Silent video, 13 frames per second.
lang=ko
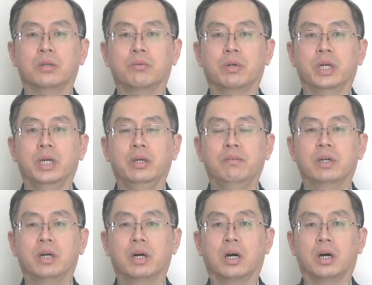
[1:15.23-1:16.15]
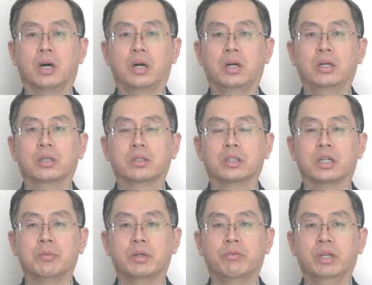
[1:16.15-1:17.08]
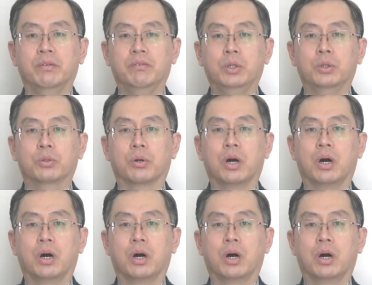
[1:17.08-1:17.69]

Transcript: rave, r, 그 다음에 review,